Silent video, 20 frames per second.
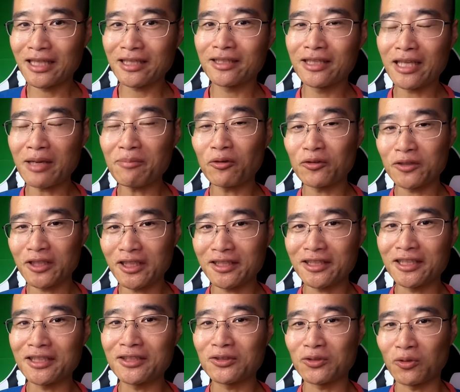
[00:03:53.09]
デモに
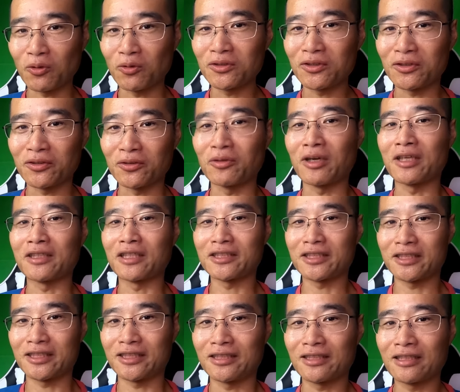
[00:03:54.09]
日当という
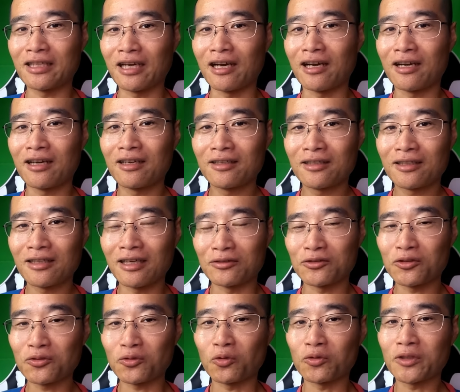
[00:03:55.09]
話が、あ
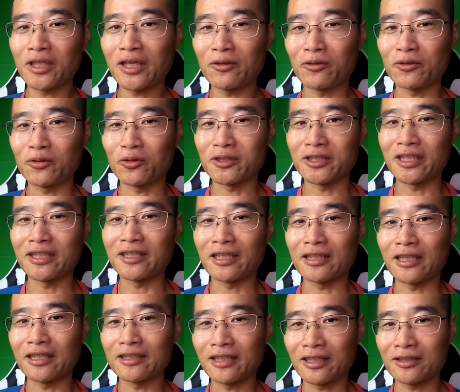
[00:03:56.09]
ちょっとお便りとしていた
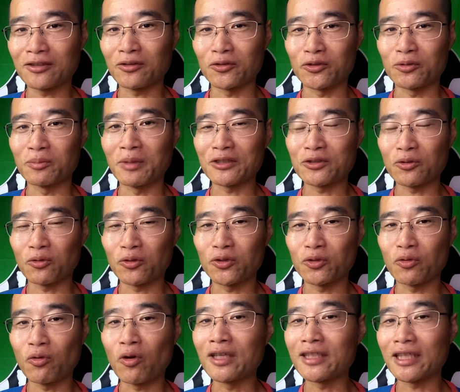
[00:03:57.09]
だいたという、まあそうい
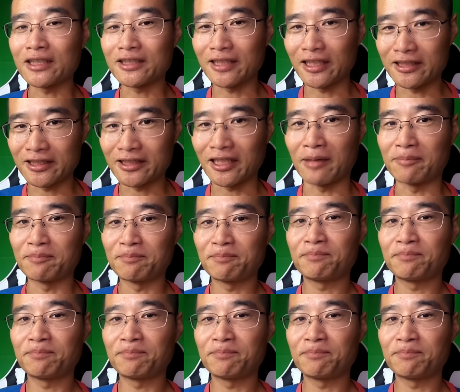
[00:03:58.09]
うお話でした。